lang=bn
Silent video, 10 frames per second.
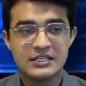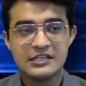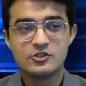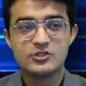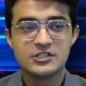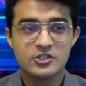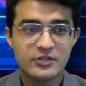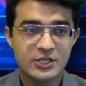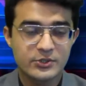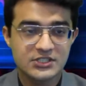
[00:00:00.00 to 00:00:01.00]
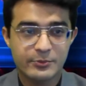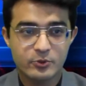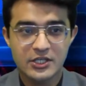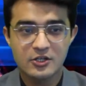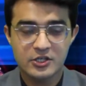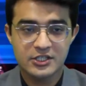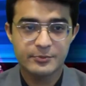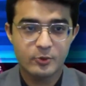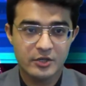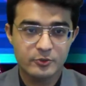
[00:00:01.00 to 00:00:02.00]
কিন্তু দ্বিতীয় রানওয়ে স্থাপনের লক্ষ্যে
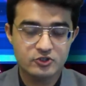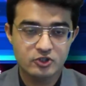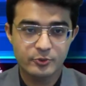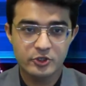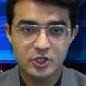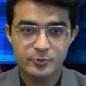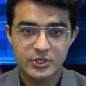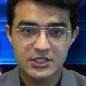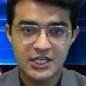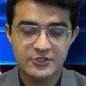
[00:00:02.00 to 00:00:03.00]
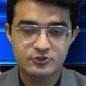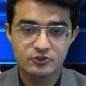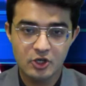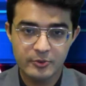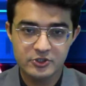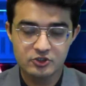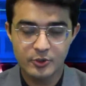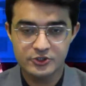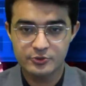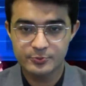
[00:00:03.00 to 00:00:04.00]
পরামর্শ পরিকল্পনার কাজ শুরু হবে দুই
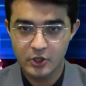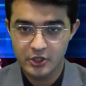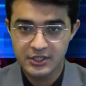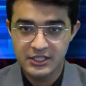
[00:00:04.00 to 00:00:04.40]
বছর পর